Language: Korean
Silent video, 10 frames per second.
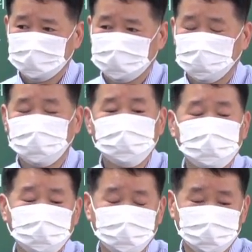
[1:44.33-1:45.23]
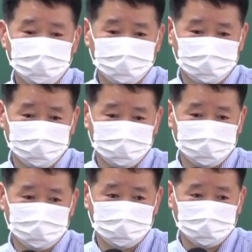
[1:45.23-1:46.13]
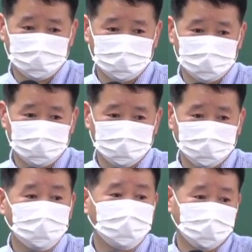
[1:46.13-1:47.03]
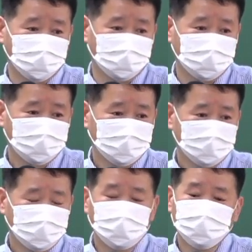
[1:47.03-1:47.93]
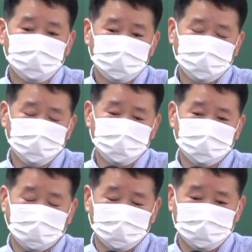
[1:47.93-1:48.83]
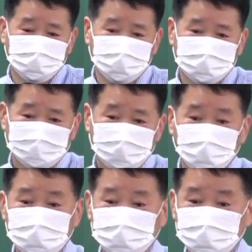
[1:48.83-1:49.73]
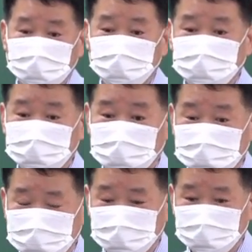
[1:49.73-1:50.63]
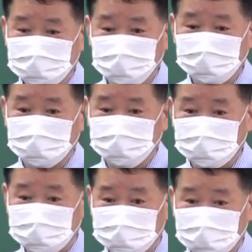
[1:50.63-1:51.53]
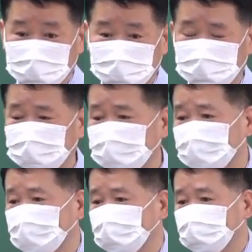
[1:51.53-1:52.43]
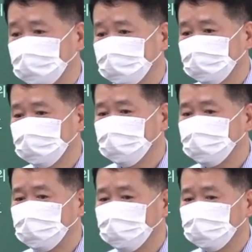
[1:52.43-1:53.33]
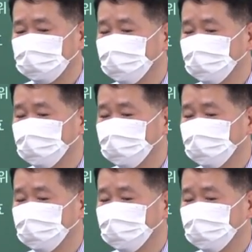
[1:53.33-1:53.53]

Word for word: 정말 좋은 그게 내용이에요. 여러분들은 힘들어하고 돈이 추가로 들어가기 때문에 힘들어 할수 있는데 실제는 7, 8월 달에